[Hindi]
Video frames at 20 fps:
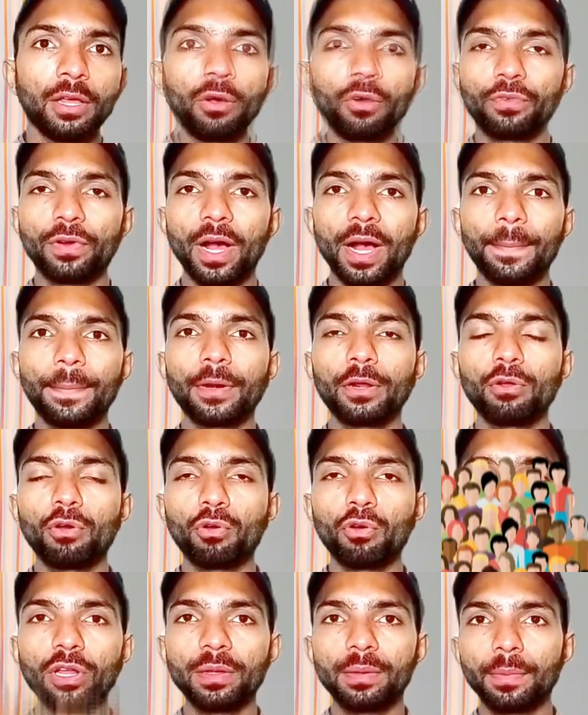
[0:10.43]
और वहां पर
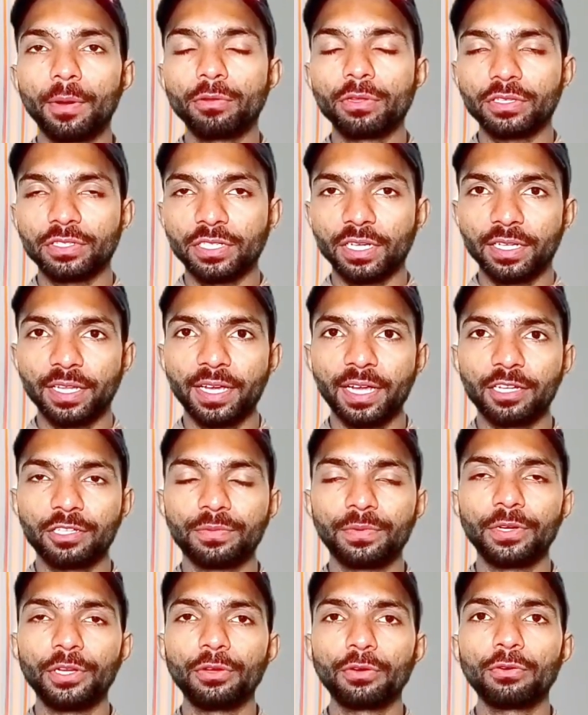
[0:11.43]
लोगों ने बहुत अच्छा देखा
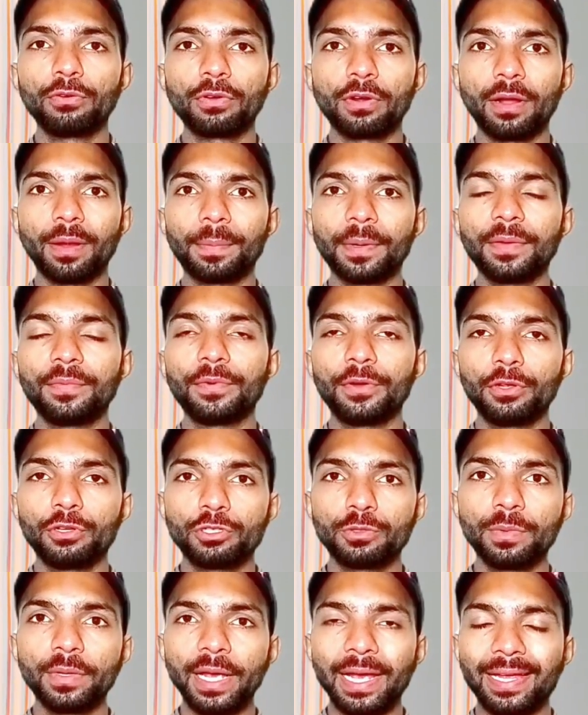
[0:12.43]
इस वीडियो को और अपनी
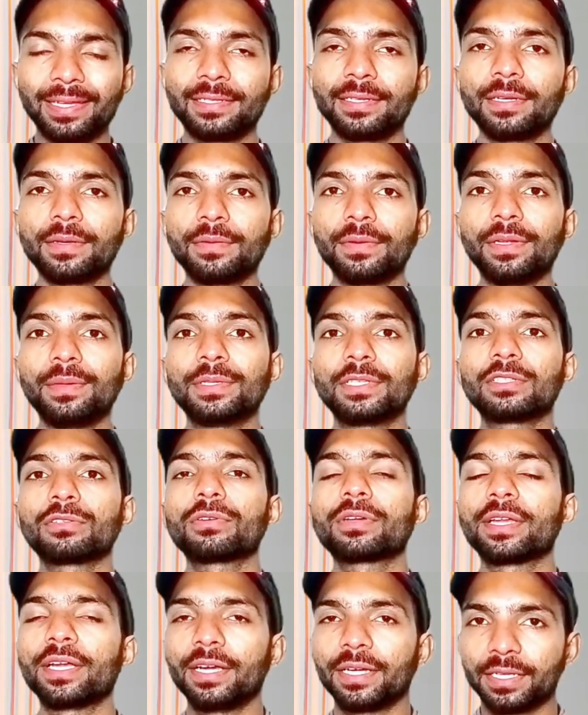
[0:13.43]
वीडियोस में ऐसे ही इमेजेस
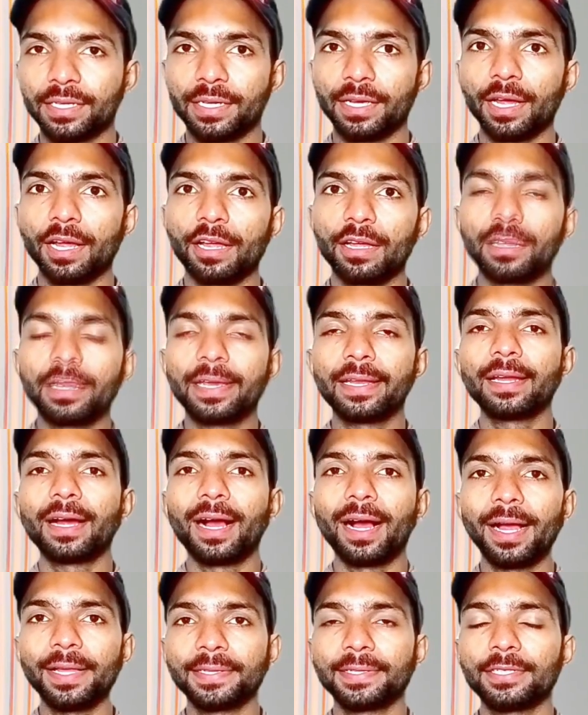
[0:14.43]
को क्रिएट किया लेकिन
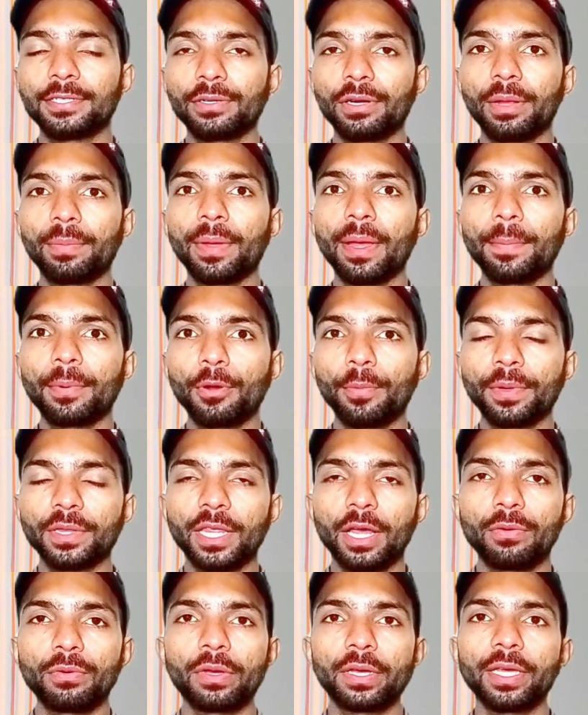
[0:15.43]
आज की वीडियो में आपको
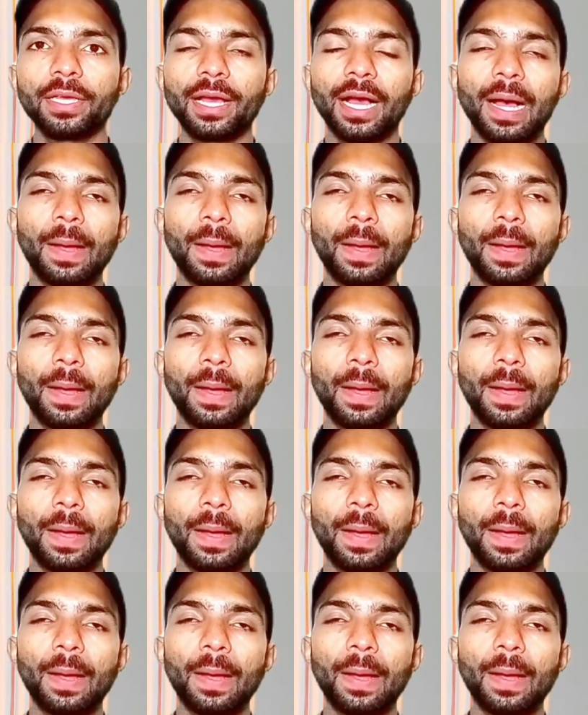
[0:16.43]
बताऊंगा कि